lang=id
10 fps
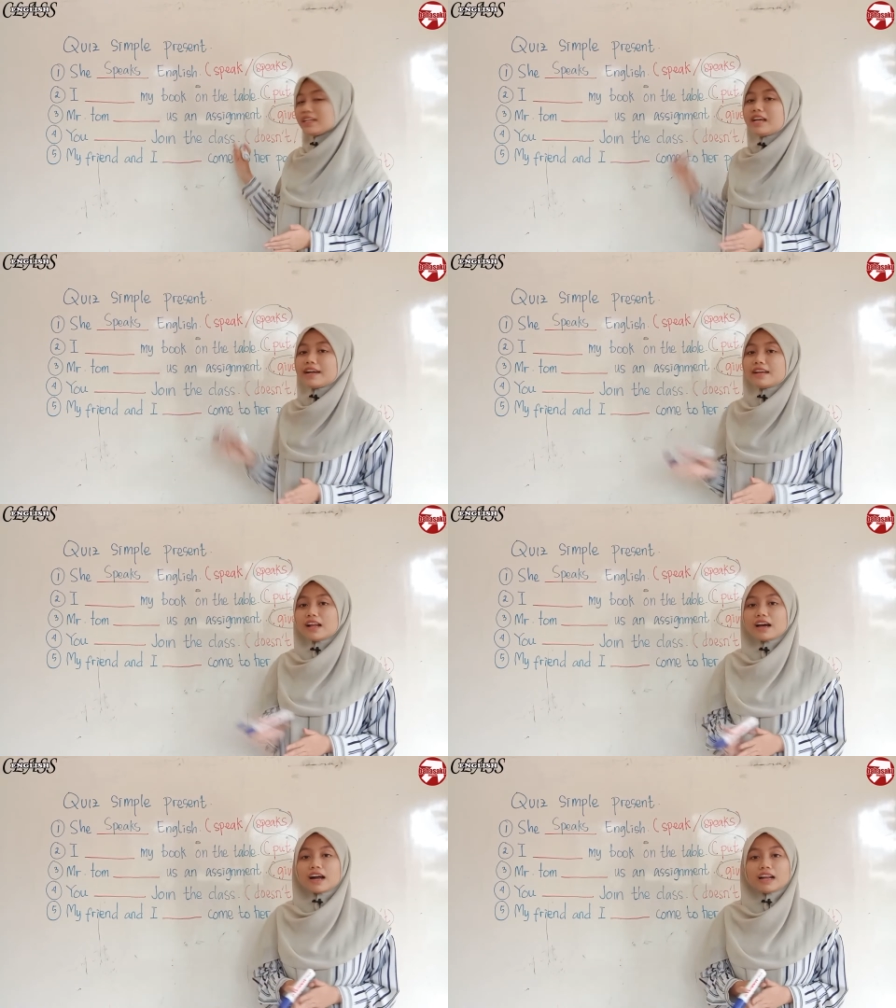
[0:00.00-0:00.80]
ini
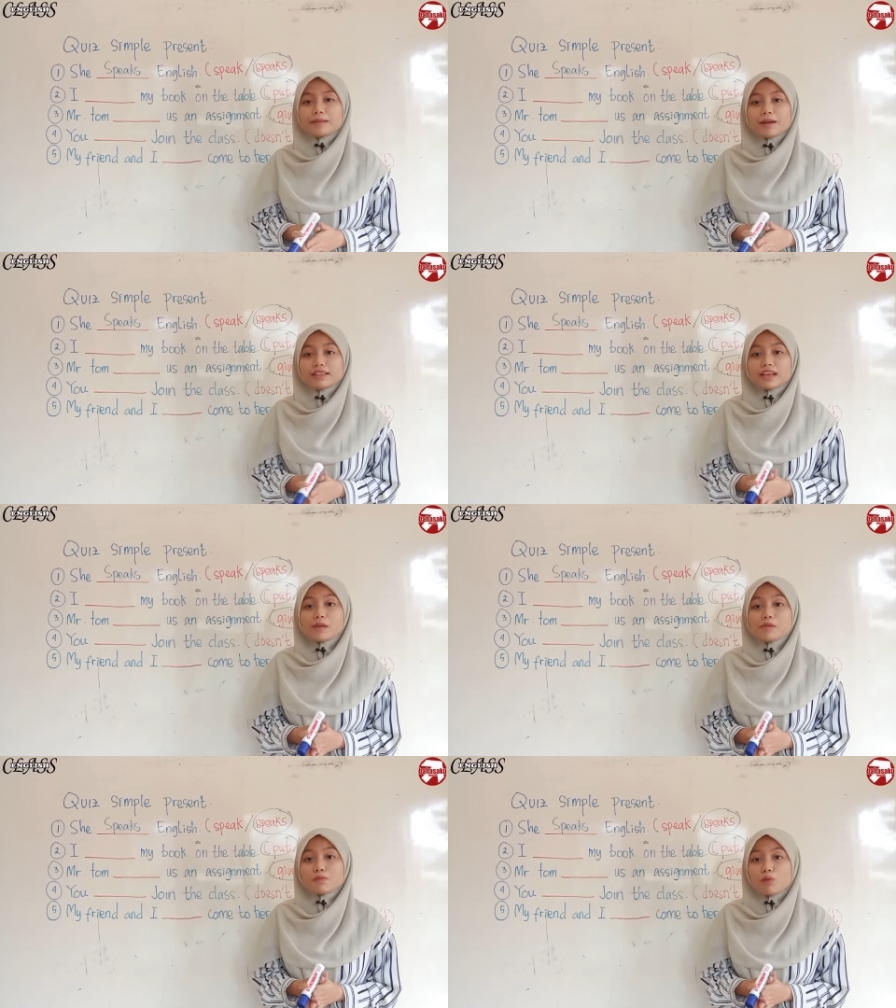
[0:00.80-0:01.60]
adalah kalimat
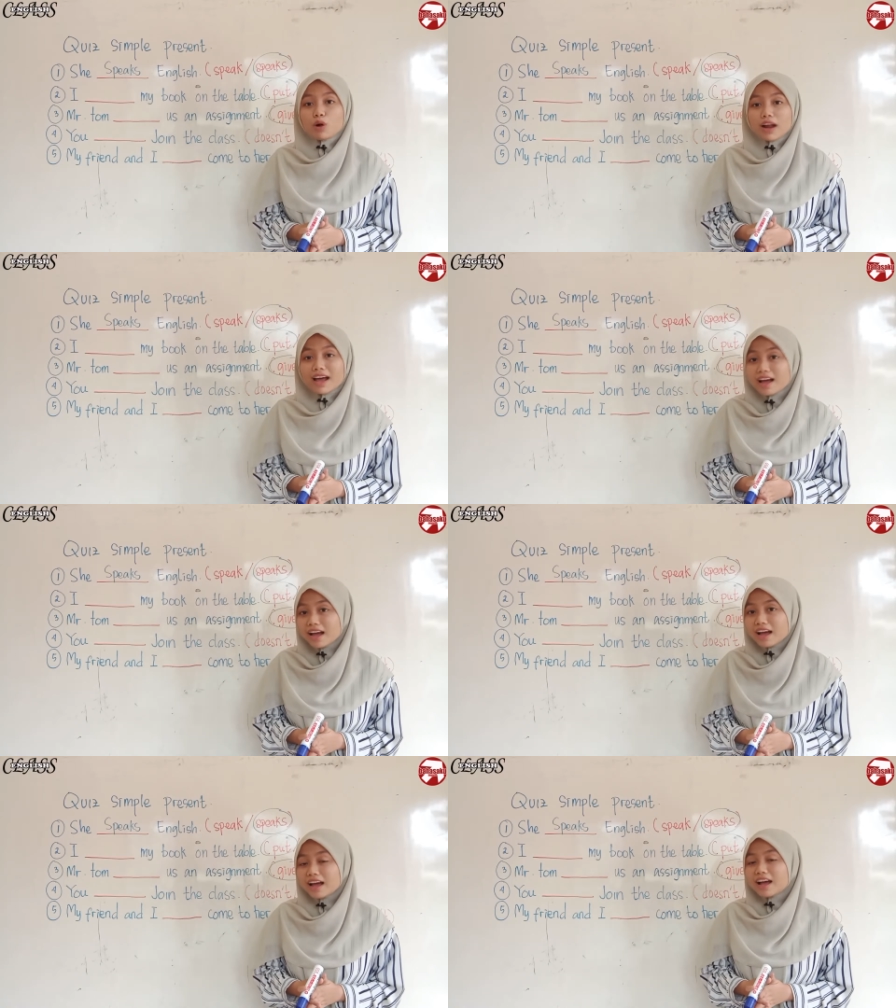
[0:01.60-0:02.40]
yang
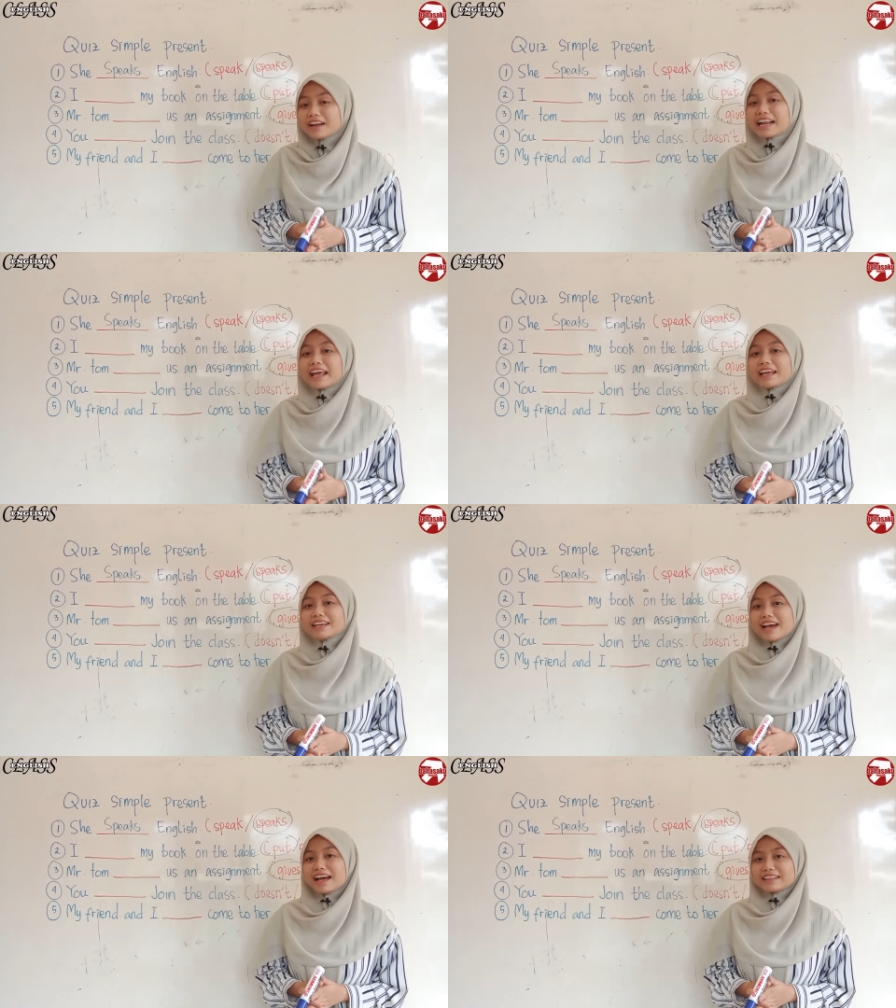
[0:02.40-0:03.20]
berpola
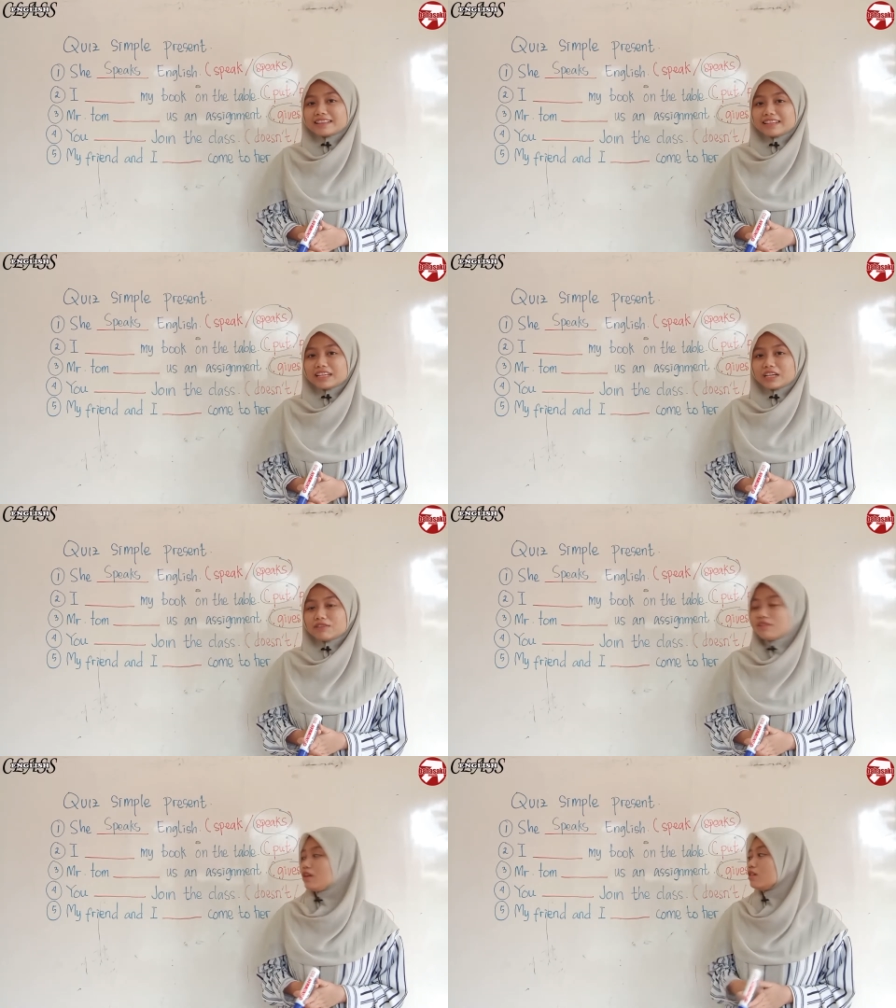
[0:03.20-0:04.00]
negatif.